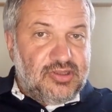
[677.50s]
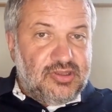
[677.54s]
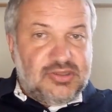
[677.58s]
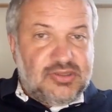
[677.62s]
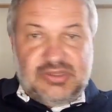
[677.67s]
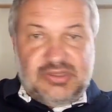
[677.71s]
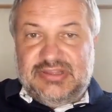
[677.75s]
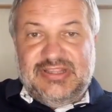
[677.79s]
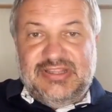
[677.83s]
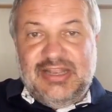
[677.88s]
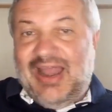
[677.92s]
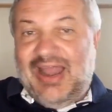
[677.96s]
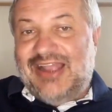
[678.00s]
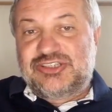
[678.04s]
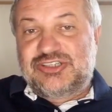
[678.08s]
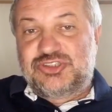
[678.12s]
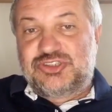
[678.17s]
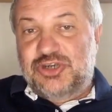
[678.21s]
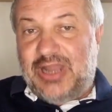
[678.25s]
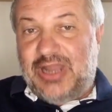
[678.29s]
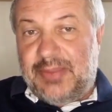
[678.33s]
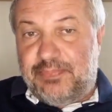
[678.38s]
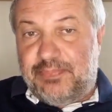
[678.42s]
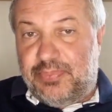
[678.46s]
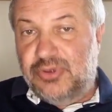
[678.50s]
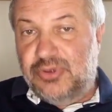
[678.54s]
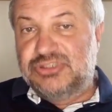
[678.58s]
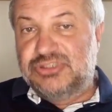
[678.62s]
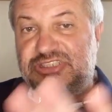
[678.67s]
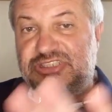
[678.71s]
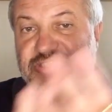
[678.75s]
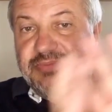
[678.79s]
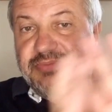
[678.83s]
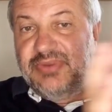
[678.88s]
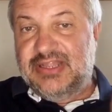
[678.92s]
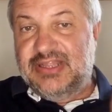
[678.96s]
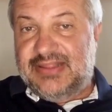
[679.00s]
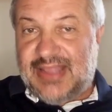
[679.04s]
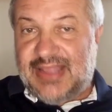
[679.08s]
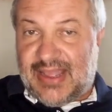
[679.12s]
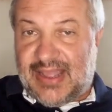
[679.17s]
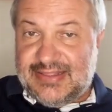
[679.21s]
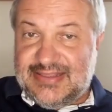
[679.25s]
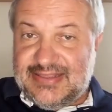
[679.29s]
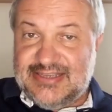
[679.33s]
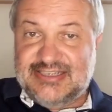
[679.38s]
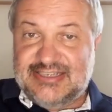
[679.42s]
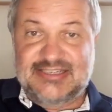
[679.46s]
Ti lascio la
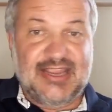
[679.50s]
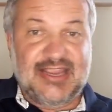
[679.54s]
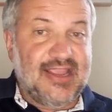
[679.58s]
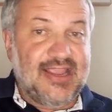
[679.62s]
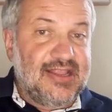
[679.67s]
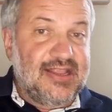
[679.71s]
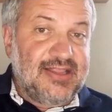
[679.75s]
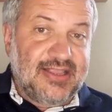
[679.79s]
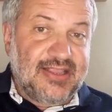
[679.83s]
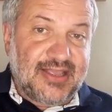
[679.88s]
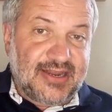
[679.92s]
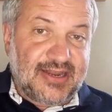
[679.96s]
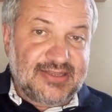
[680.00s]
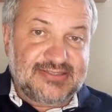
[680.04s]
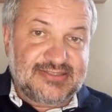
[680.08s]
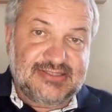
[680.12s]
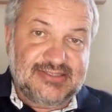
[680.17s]
possibilità di scegliere